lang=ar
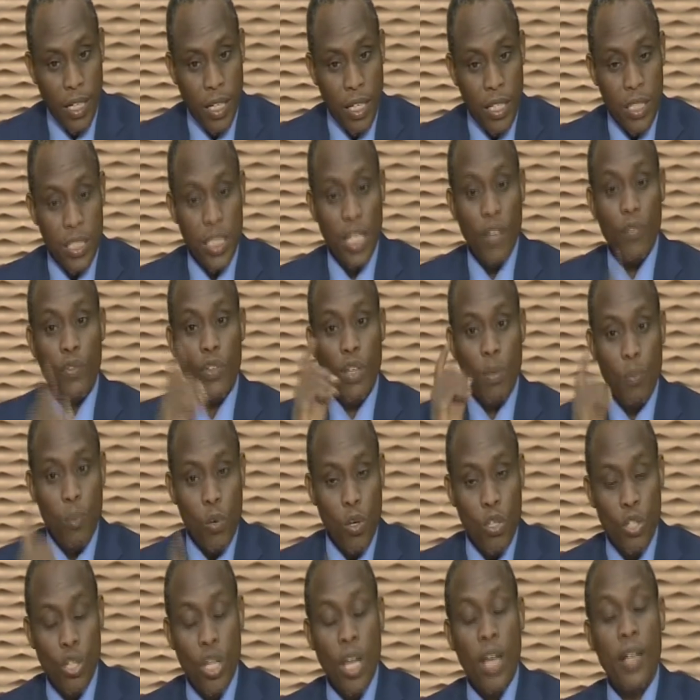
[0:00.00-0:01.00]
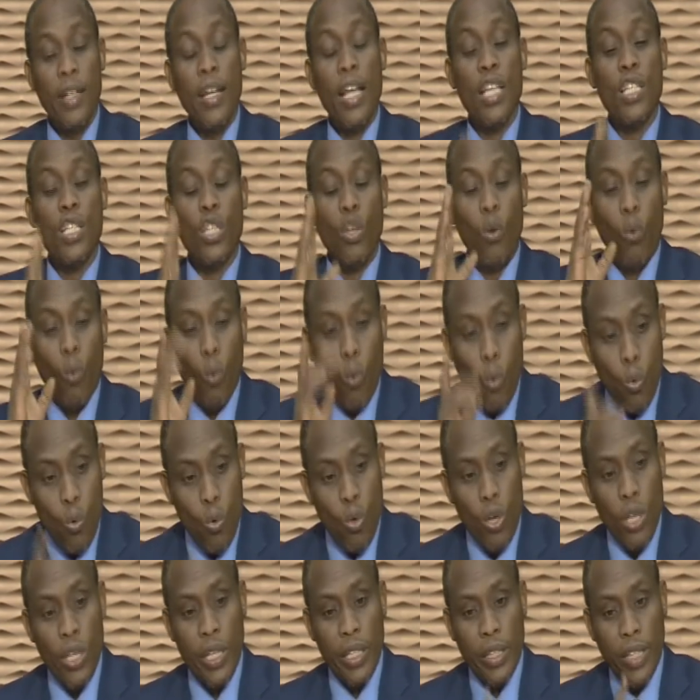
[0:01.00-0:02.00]
شيف دي بوست ناس ده
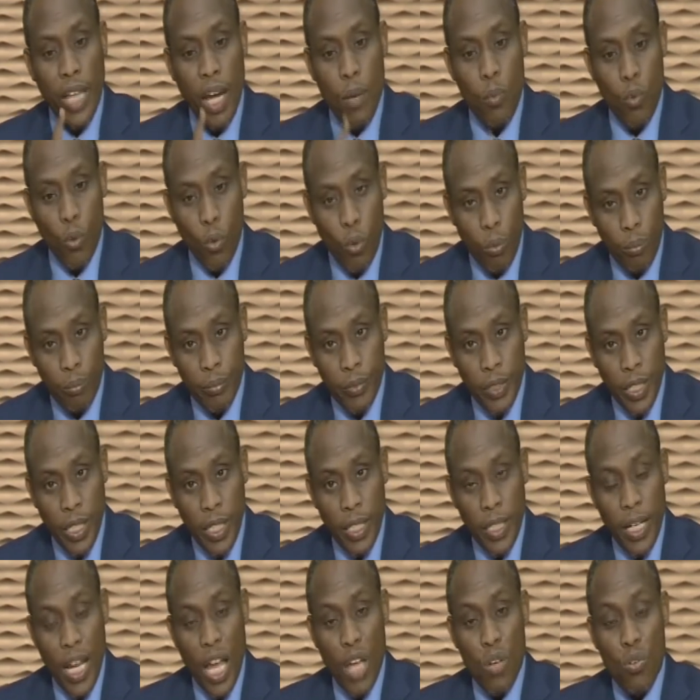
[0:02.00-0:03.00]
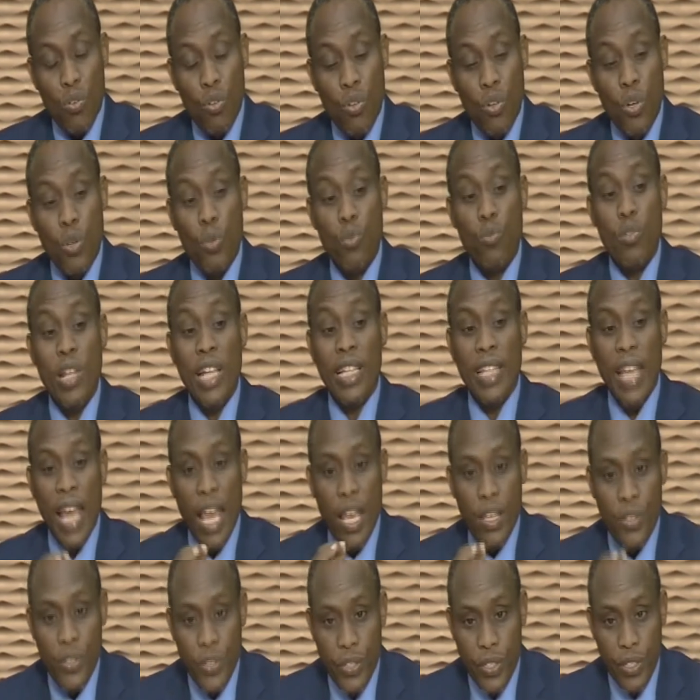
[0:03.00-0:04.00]
كله يتابعون نحن نريد
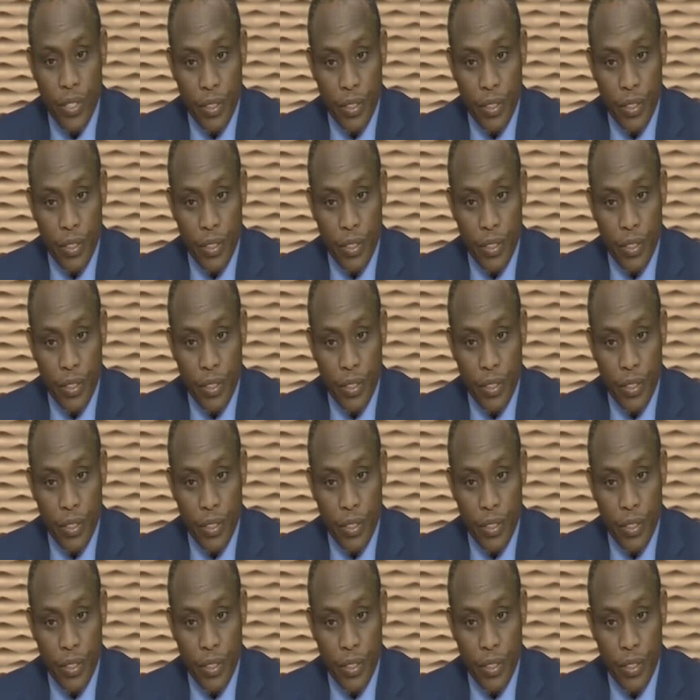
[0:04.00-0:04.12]
نتائج